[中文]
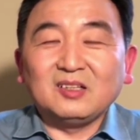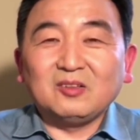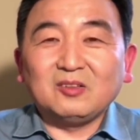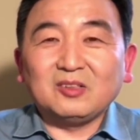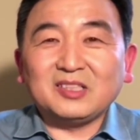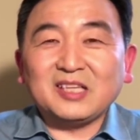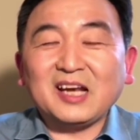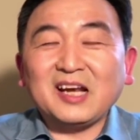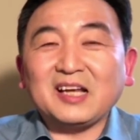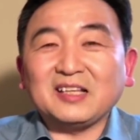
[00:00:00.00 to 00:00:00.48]

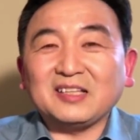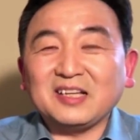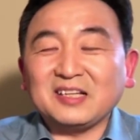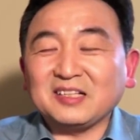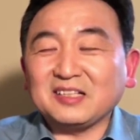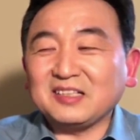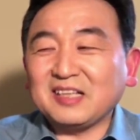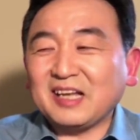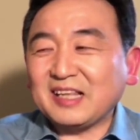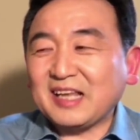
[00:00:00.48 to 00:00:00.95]
前两天
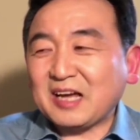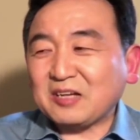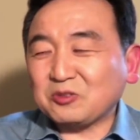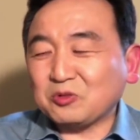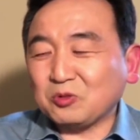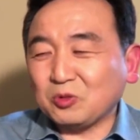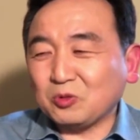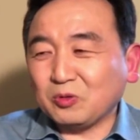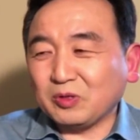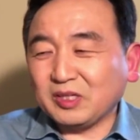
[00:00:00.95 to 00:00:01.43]
跟大家
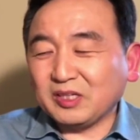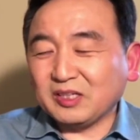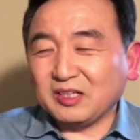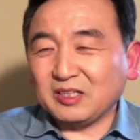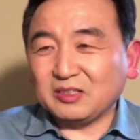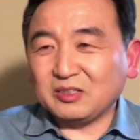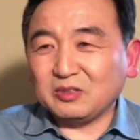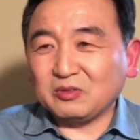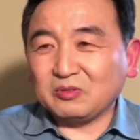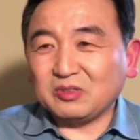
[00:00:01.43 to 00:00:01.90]
说过一
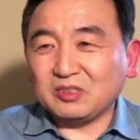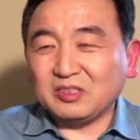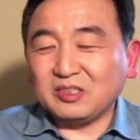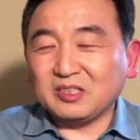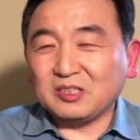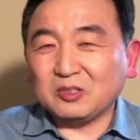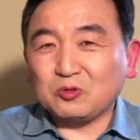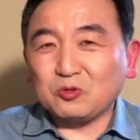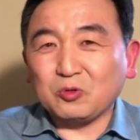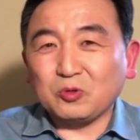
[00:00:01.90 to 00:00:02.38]
个，就是一
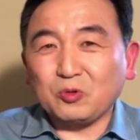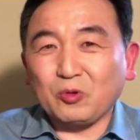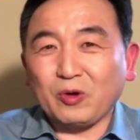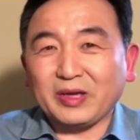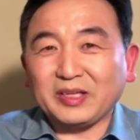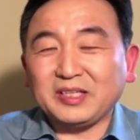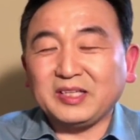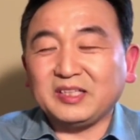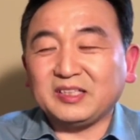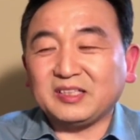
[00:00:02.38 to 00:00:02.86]
个做
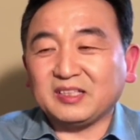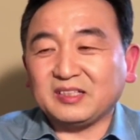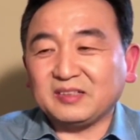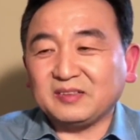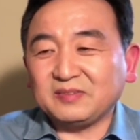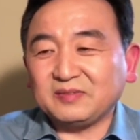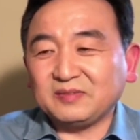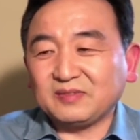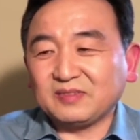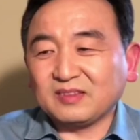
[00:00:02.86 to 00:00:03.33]
园艺的，
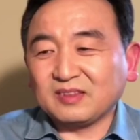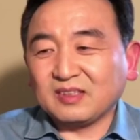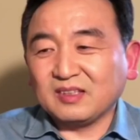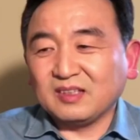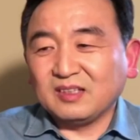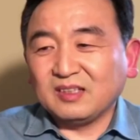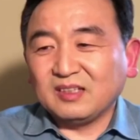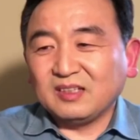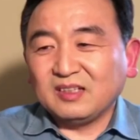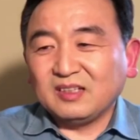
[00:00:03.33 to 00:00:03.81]

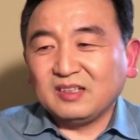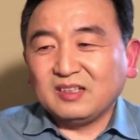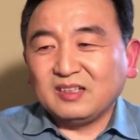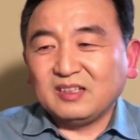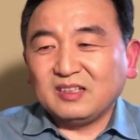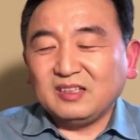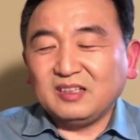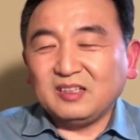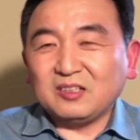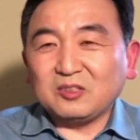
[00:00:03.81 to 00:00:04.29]

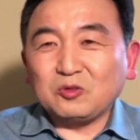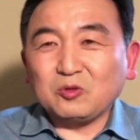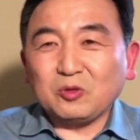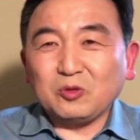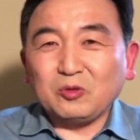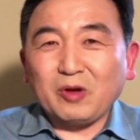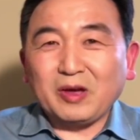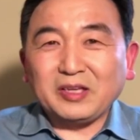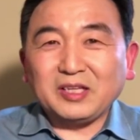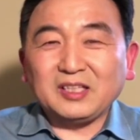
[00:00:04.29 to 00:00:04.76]
一个做
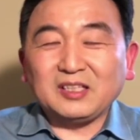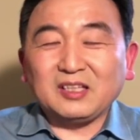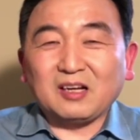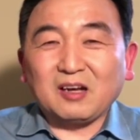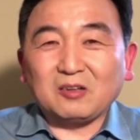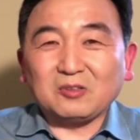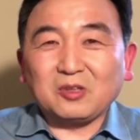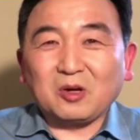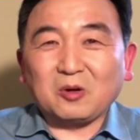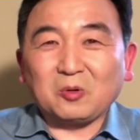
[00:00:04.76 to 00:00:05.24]
园艺的
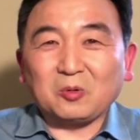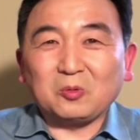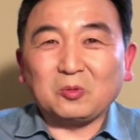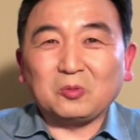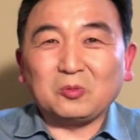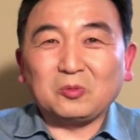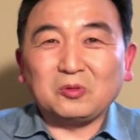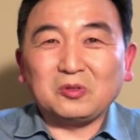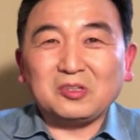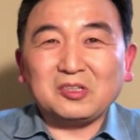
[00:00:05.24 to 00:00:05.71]
老头
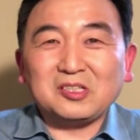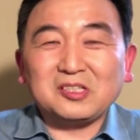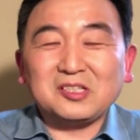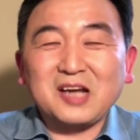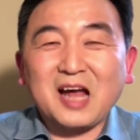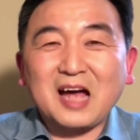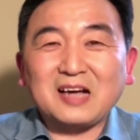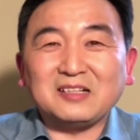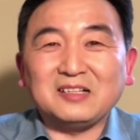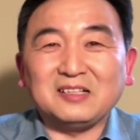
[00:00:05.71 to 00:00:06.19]
儿
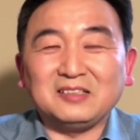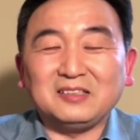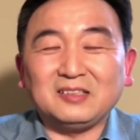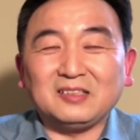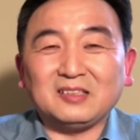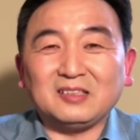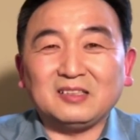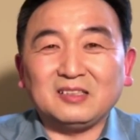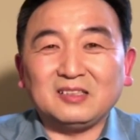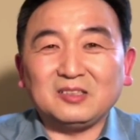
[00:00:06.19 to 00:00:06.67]
杀
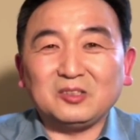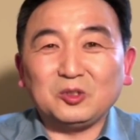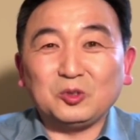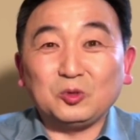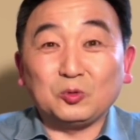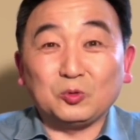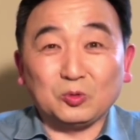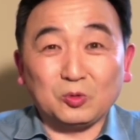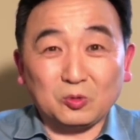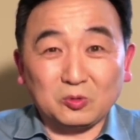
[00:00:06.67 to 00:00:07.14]
人，
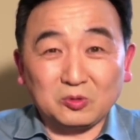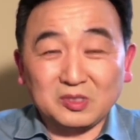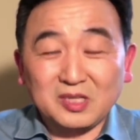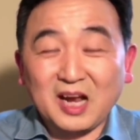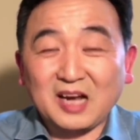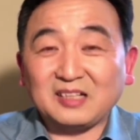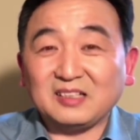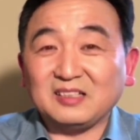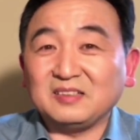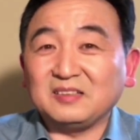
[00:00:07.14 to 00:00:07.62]
主动
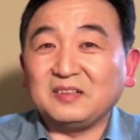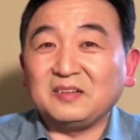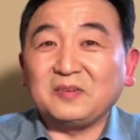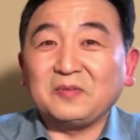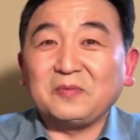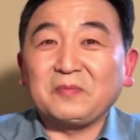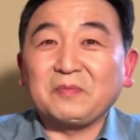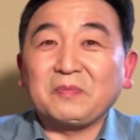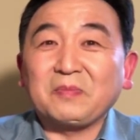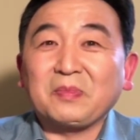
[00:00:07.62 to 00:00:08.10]
杀人。
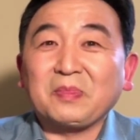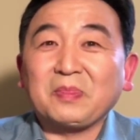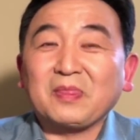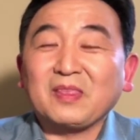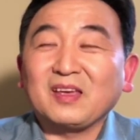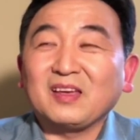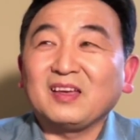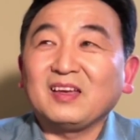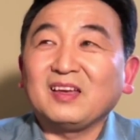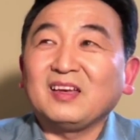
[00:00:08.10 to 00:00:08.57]

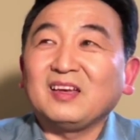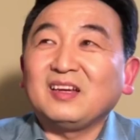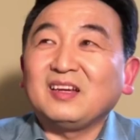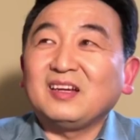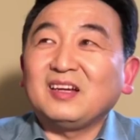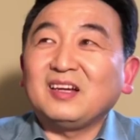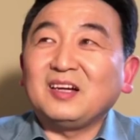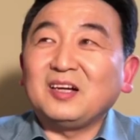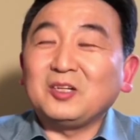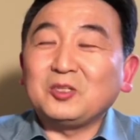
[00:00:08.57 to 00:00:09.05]

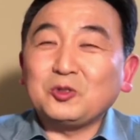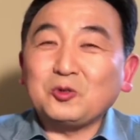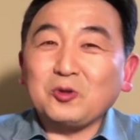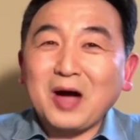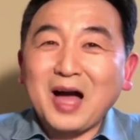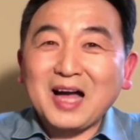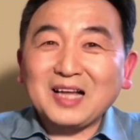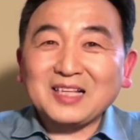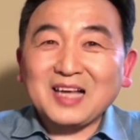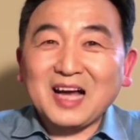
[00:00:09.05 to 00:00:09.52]
呃，
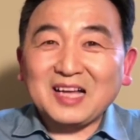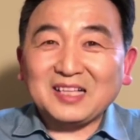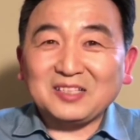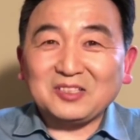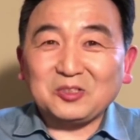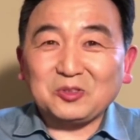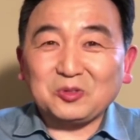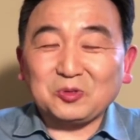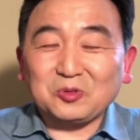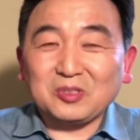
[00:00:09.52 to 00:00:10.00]
抓他
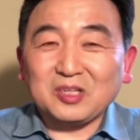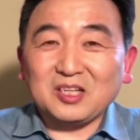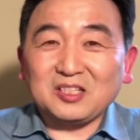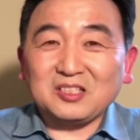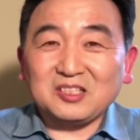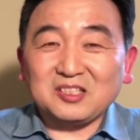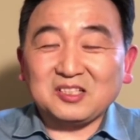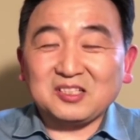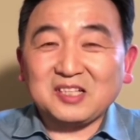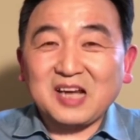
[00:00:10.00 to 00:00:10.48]
的时候呢，
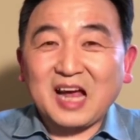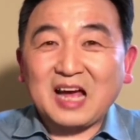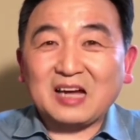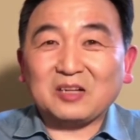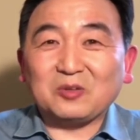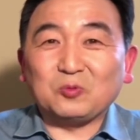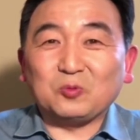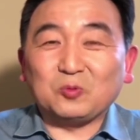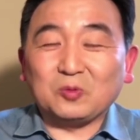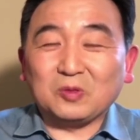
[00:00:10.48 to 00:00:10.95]
是杀
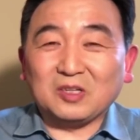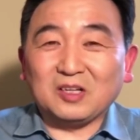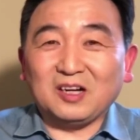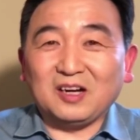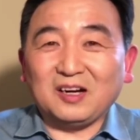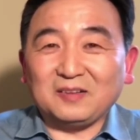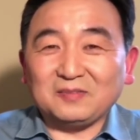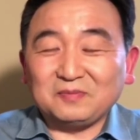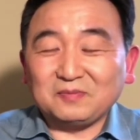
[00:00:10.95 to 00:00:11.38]
了五个。